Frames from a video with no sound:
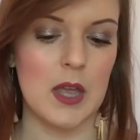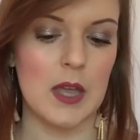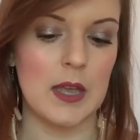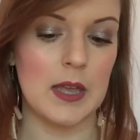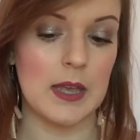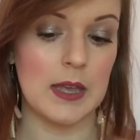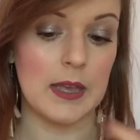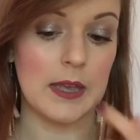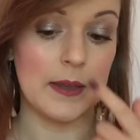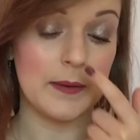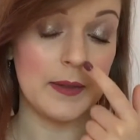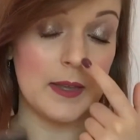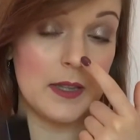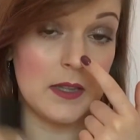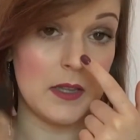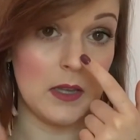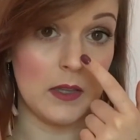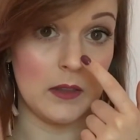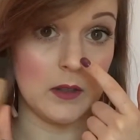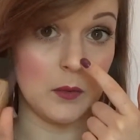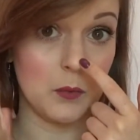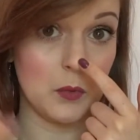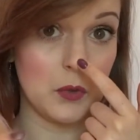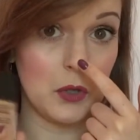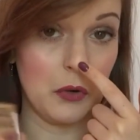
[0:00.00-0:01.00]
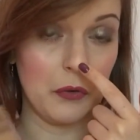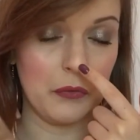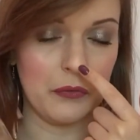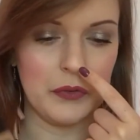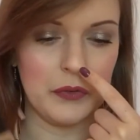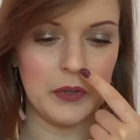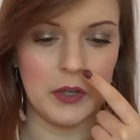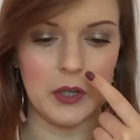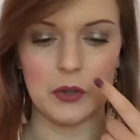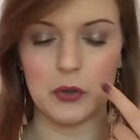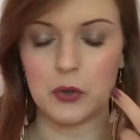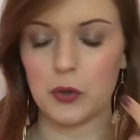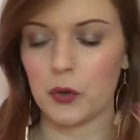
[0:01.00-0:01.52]
e, e niente, quindi l'ho
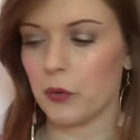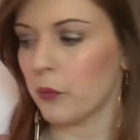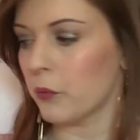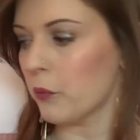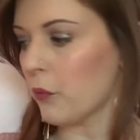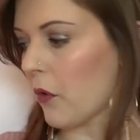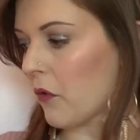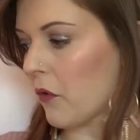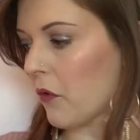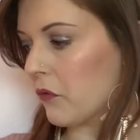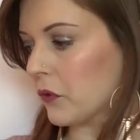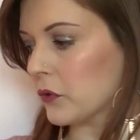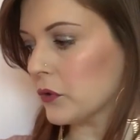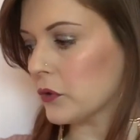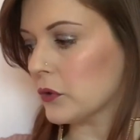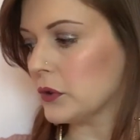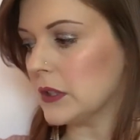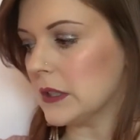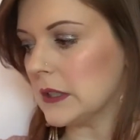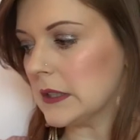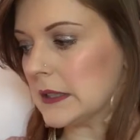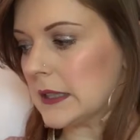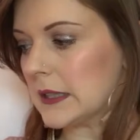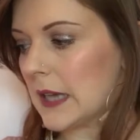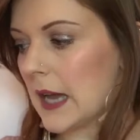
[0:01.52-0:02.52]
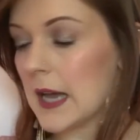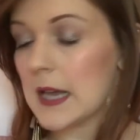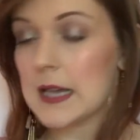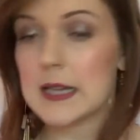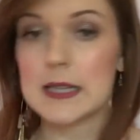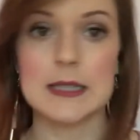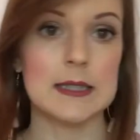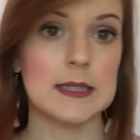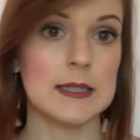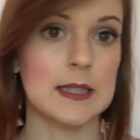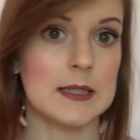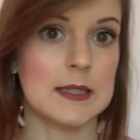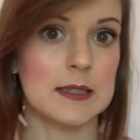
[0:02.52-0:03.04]
finito. Un buon fondotinta
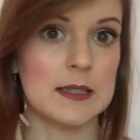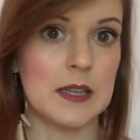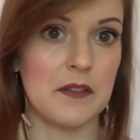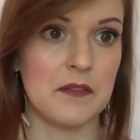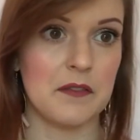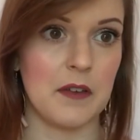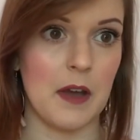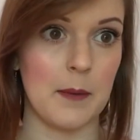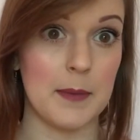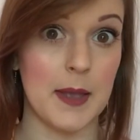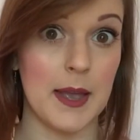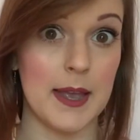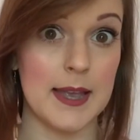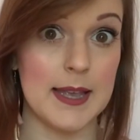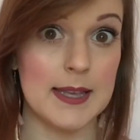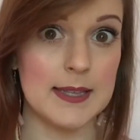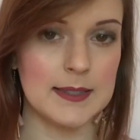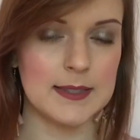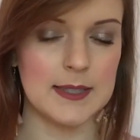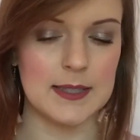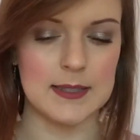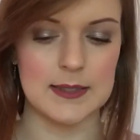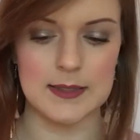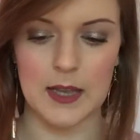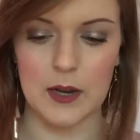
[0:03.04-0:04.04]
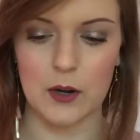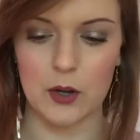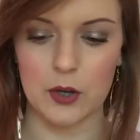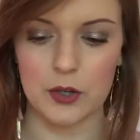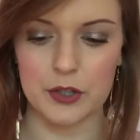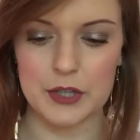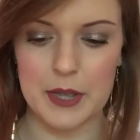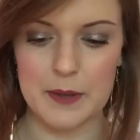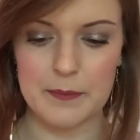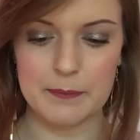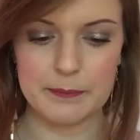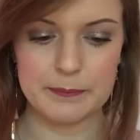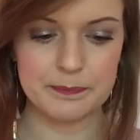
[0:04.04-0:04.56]
senza infamia e senza
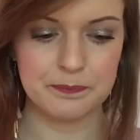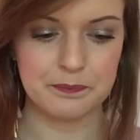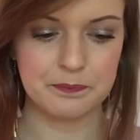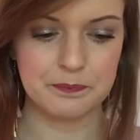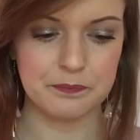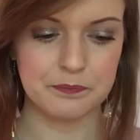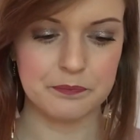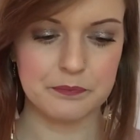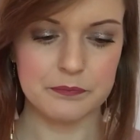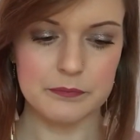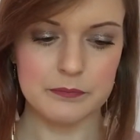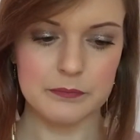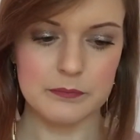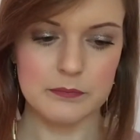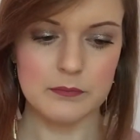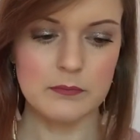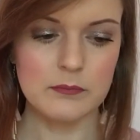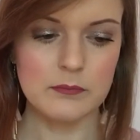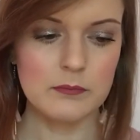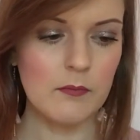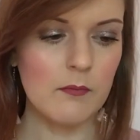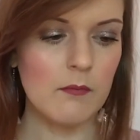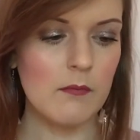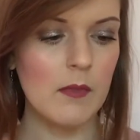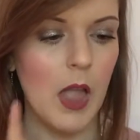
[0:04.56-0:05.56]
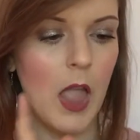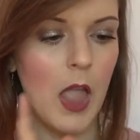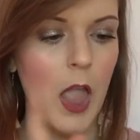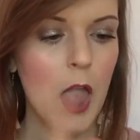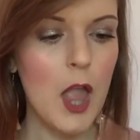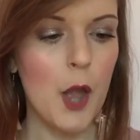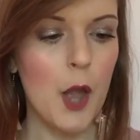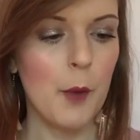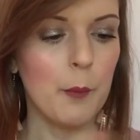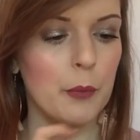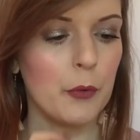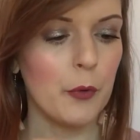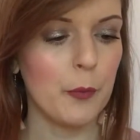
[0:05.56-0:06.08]
lode.
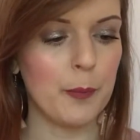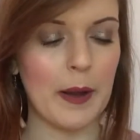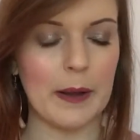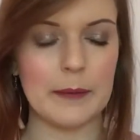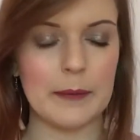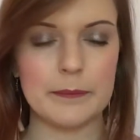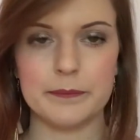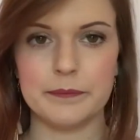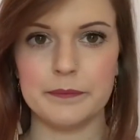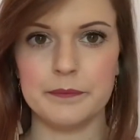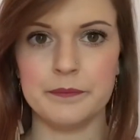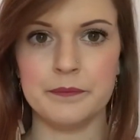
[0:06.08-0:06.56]
Pupa